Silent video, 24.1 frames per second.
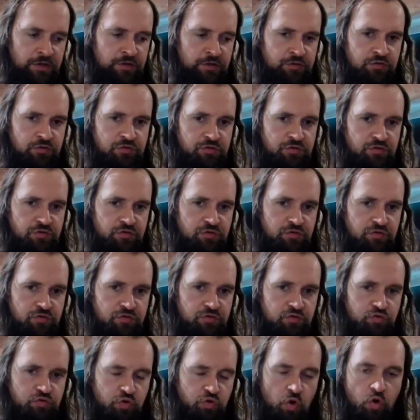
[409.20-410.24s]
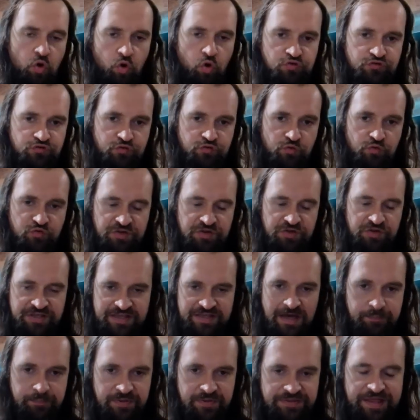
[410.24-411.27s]
e, to o co
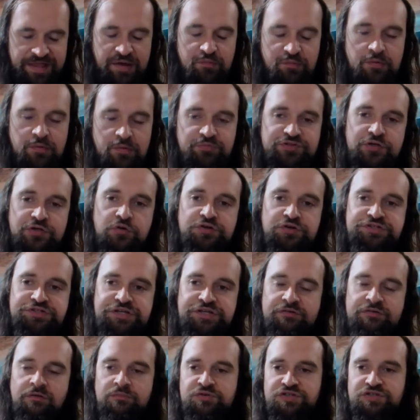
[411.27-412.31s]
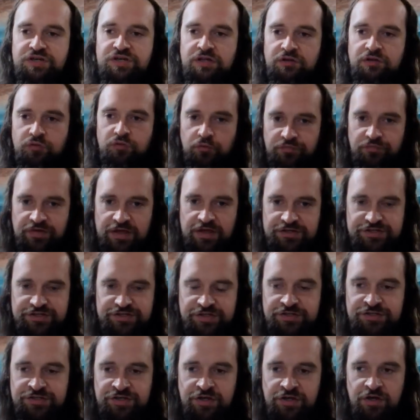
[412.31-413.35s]
ja pytałem, czego chciałem się
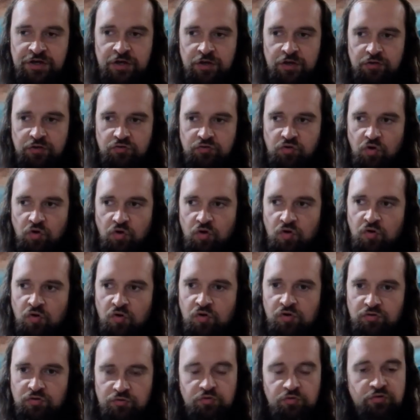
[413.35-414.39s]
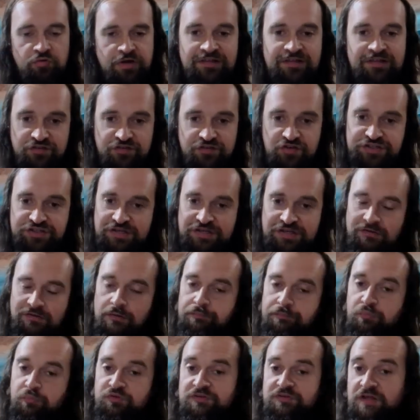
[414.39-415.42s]
dowiedzieć, to no, raz, że
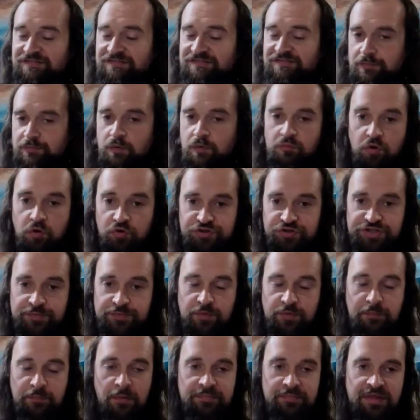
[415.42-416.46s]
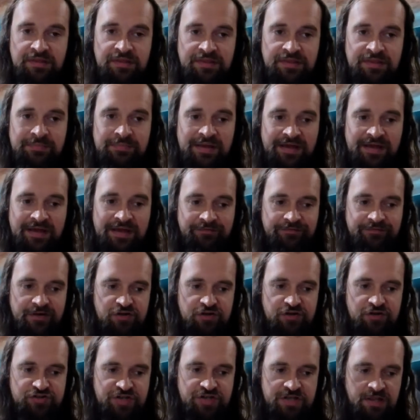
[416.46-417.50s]
chciałem poznać samą Gosię, bo pamiętam, jakie
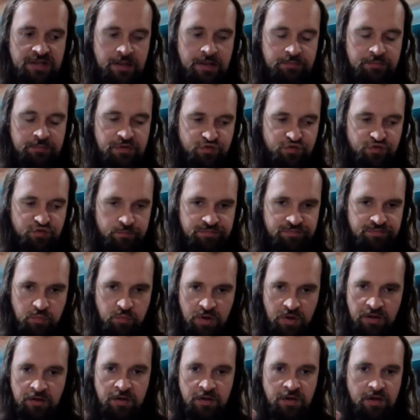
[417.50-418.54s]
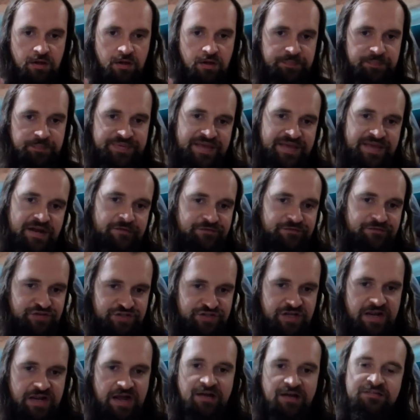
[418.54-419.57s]
wrażenie na mnie zrobiła pierwszy